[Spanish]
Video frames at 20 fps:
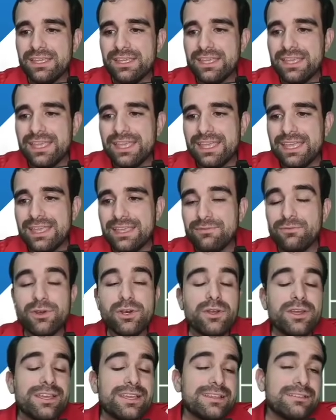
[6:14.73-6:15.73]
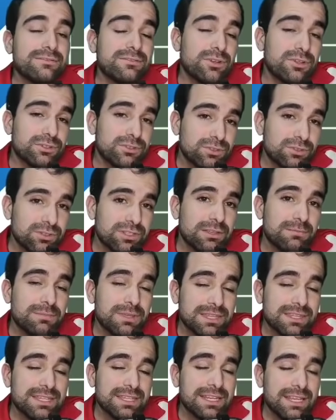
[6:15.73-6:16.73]
eh, bueno, eh, los otros
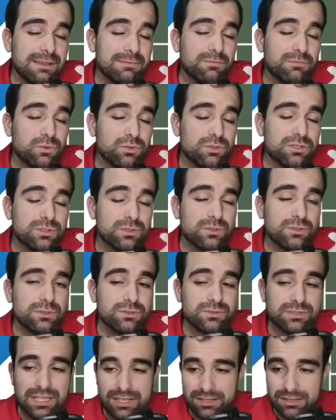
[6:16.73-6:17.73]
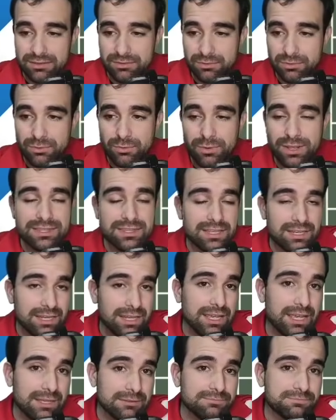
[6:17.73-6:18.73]
también tenían mucho, o sea, Uruguay
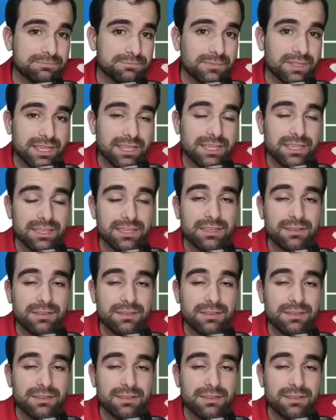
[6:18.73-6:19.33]
tenía eh,